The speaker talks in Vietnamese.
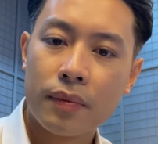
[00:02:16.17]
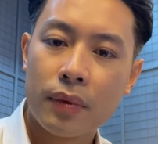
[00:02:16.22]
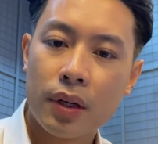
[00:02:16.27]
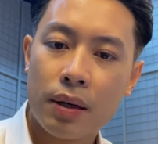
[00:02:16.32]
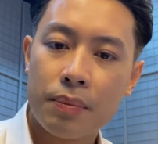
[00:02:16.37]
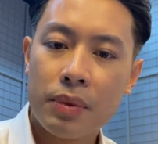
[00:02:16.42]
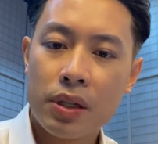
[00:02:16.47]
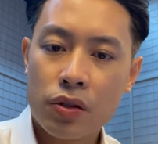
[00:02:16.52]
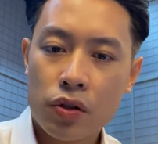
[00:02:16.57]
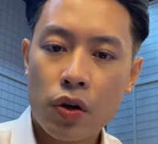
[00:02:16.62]

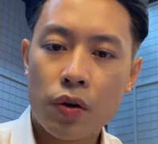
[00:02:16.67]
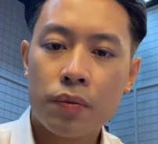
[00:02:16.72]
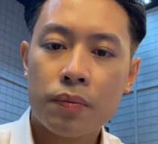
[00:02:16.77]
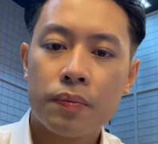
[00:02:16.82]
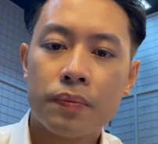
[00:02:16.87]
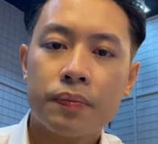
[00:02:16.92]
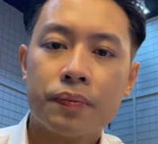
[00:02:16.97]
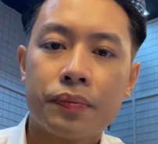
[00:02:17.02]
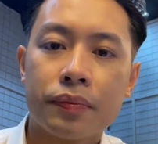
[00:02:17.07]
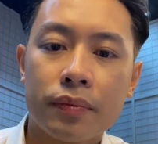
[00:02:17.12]
ở miền Trung
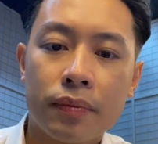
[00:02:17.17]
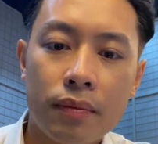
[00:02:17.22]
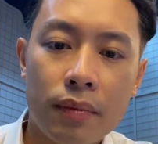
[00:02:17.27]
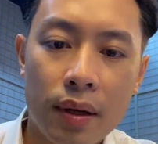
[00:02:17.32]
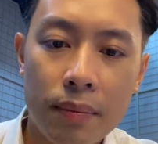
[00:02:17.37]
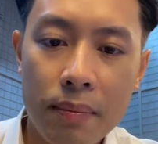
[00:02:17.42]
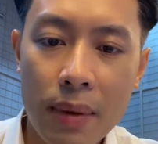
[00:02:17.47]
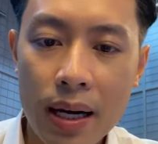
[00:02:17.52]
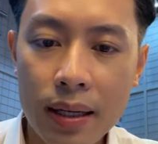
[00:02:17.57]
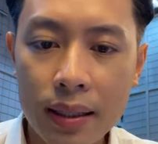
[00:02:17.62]

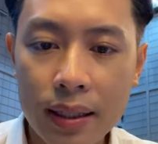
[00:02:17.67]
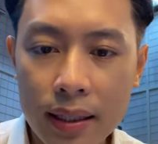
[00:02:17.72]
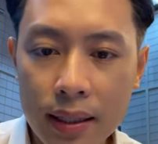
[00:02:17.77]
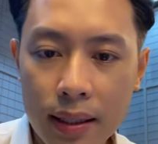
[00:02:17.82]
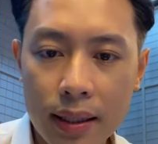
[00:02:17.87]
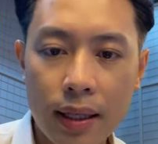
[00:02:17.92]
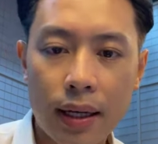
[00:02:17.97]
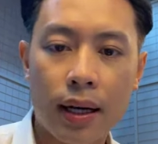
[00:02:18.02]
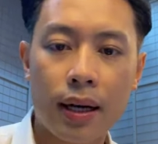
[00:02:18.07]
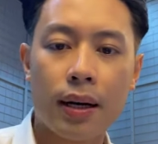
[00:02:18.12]
miền Bắc
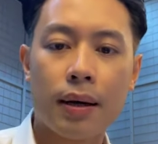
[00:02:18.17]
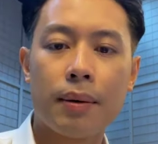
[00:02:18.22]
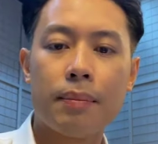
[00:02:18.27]
thì